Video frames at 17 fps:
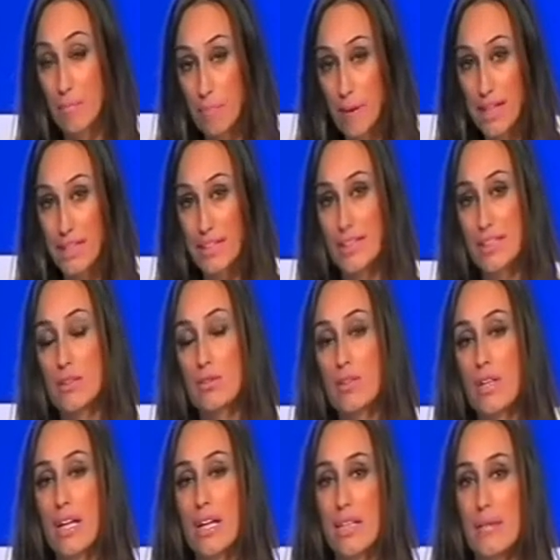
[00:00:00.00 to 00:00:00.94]
di campagna
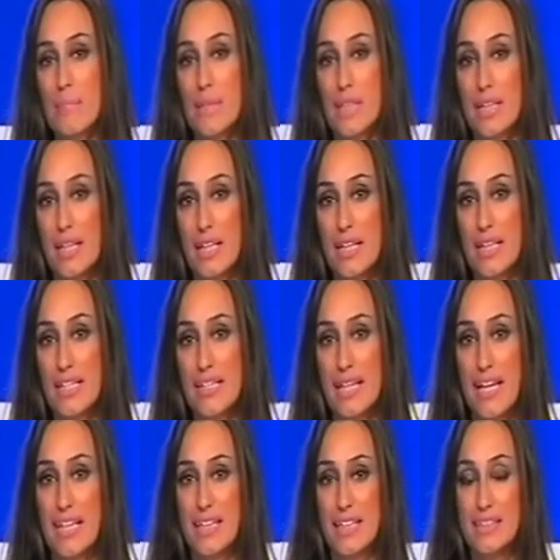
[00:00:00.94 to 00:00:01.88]
elettorale per eh, i
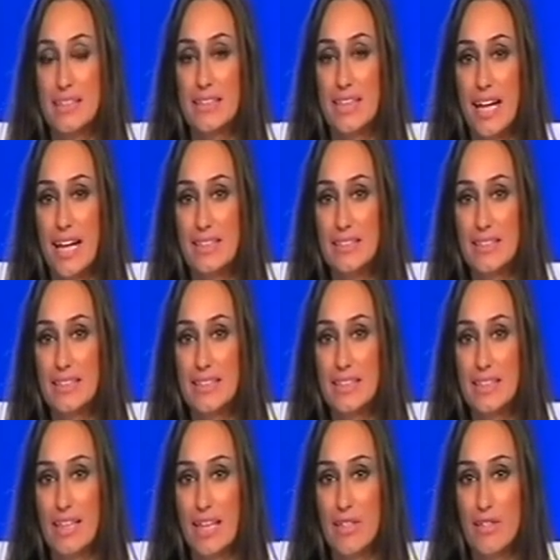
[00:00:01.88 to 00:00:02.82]
sei
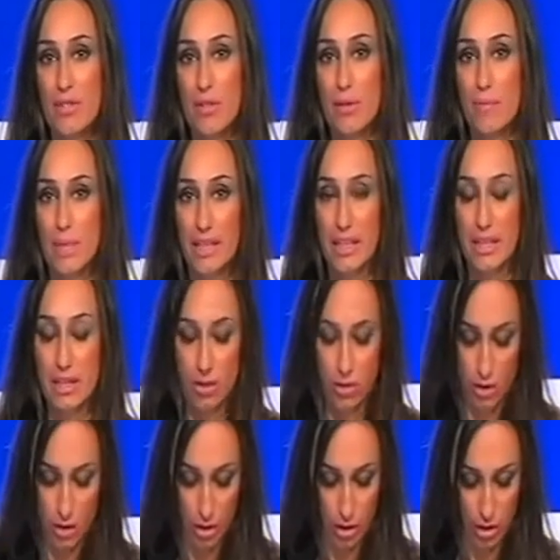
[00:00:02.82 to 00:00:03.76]
candidati, Ignazio
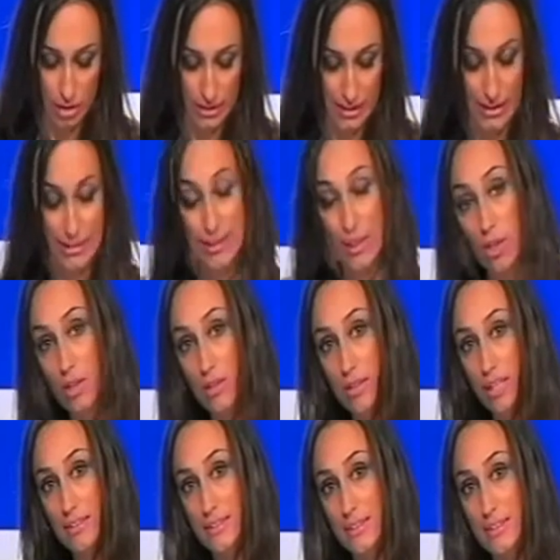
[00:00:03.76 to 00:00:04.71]
Marino eh, strizza
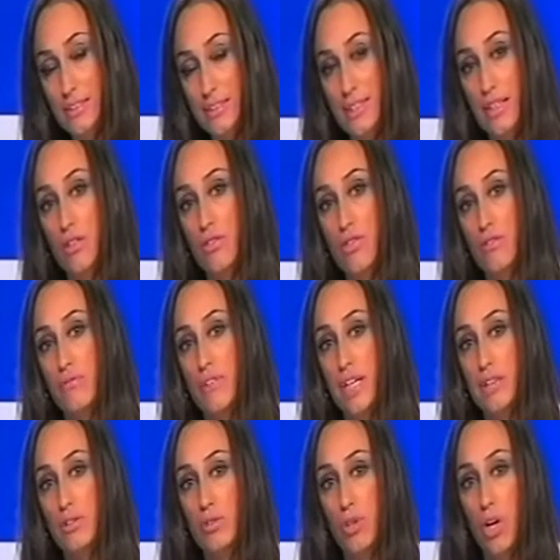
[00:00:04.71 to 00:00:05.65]
l'occhio alla sinistra, oggi ha
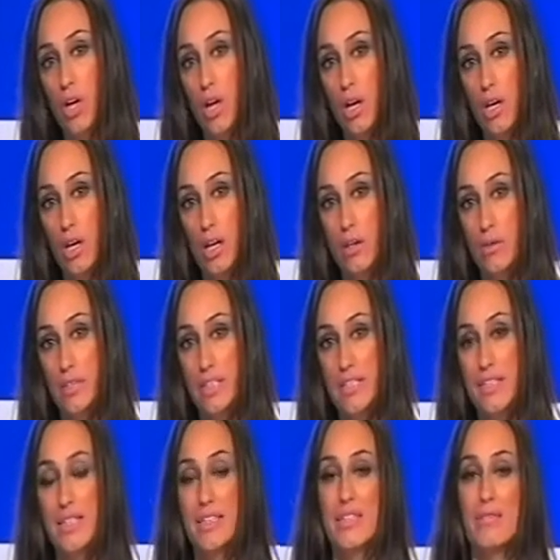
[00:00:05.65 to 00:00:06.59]
fatto eh,
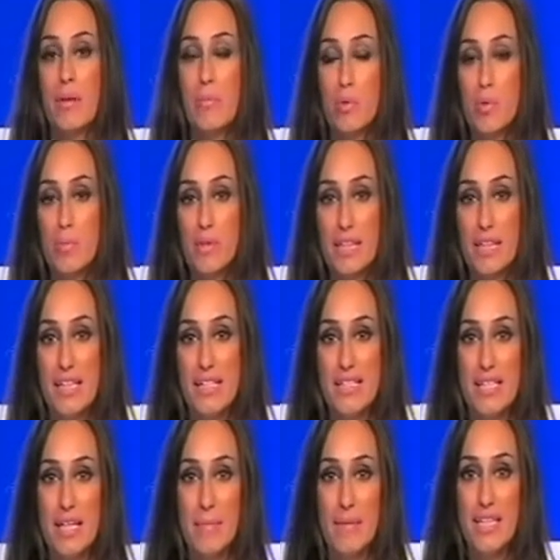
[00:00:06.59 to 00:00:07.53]
un'iniziativa pubblica
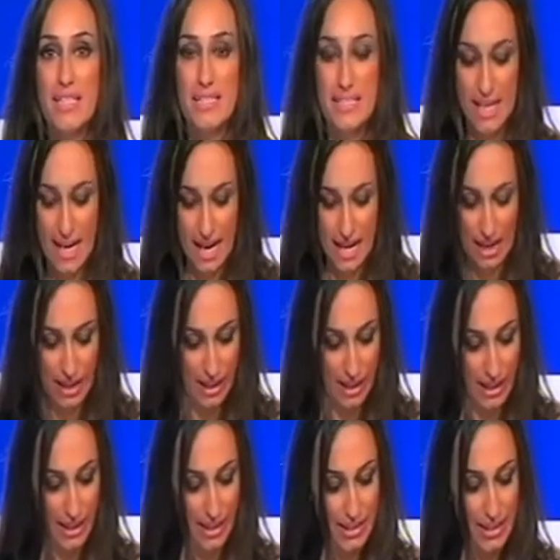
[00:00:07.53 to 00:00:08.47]
insieme a Sell
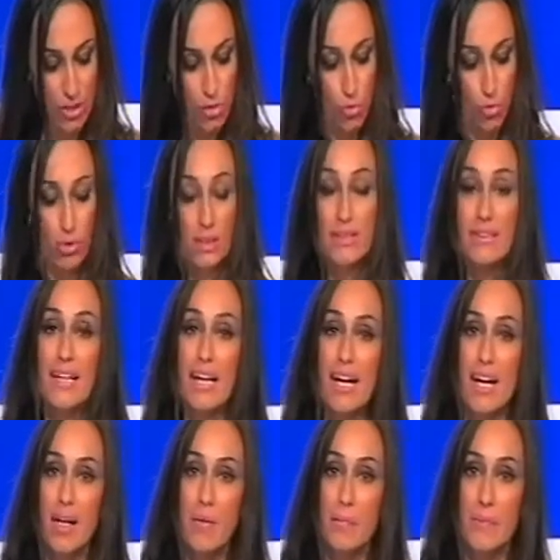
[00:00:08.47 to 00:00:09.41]
ed
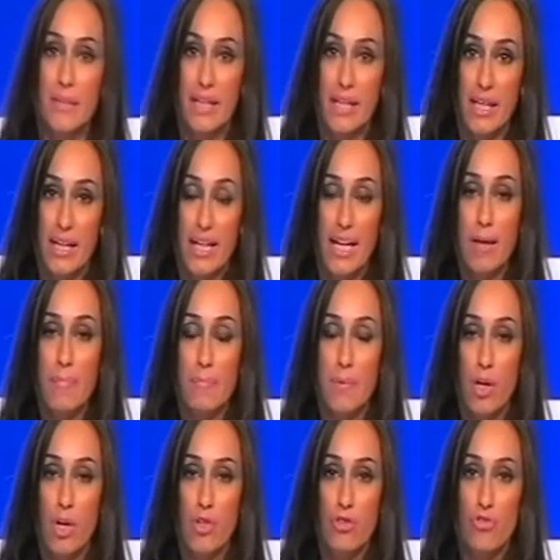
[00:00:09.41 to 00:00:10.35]
esulta per
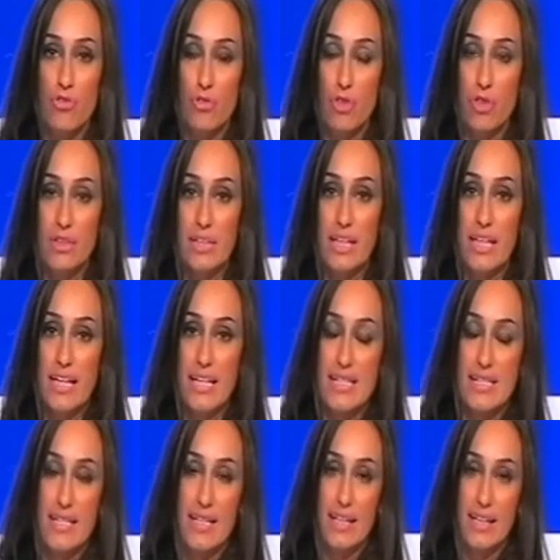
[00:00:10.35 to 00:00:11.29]
l'appoggio
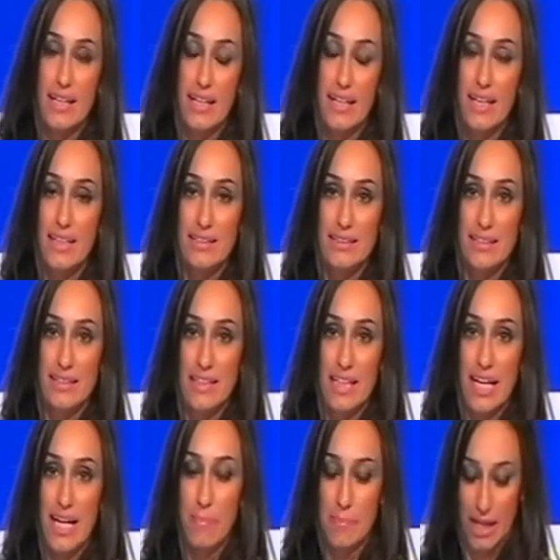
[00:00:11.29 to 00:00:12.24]
dell'ex garante
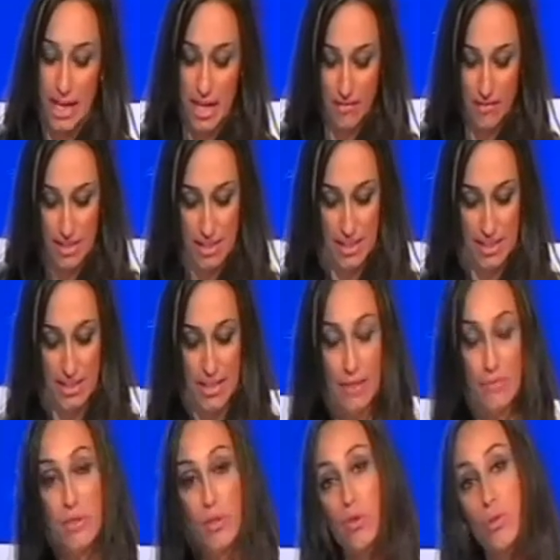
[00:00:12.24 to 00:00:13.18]
della privacy
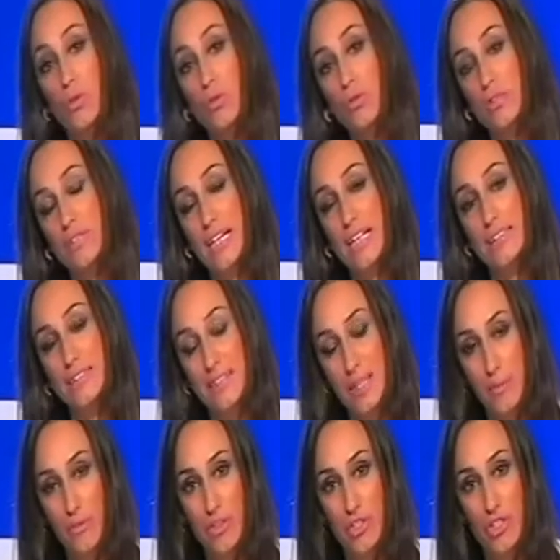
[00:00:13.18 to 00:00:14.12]
Stefano Rodotà.
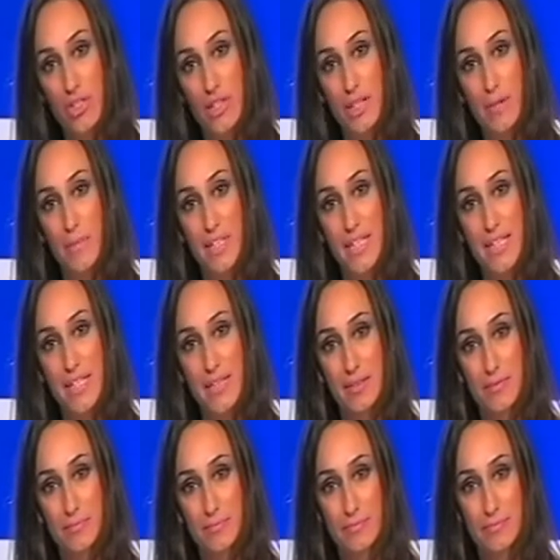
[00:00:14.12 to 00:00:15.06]
Sentiamo Francesco
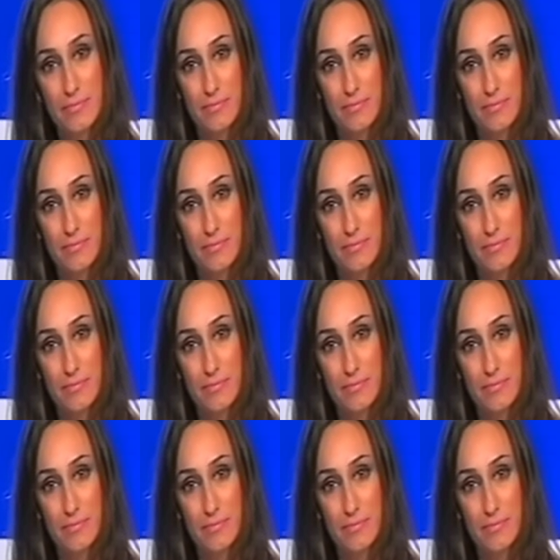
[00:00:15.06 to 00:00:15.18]
Albanese.